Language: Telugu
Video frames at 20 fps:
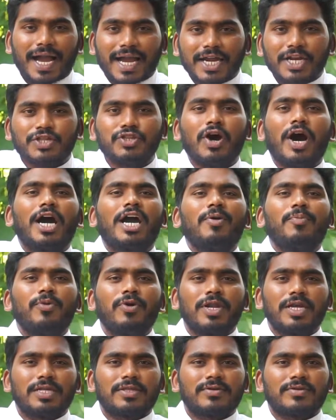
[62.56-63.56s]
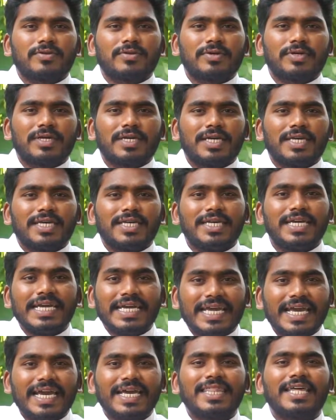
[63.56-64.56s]
అక్కడితో ఆగిపోలేదు
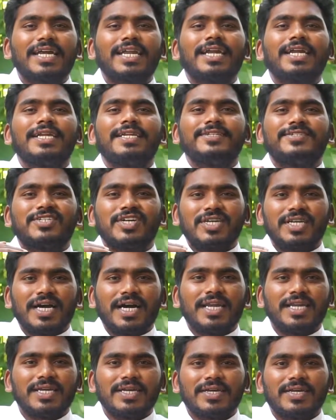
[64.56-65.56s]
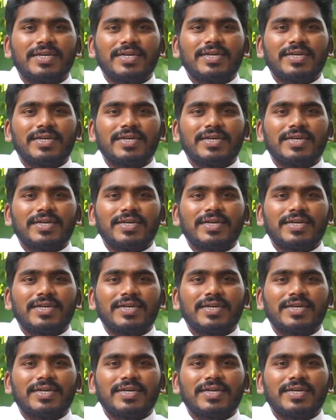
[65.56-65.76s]
ఇంకేదైనా నేను చెయ్యాలి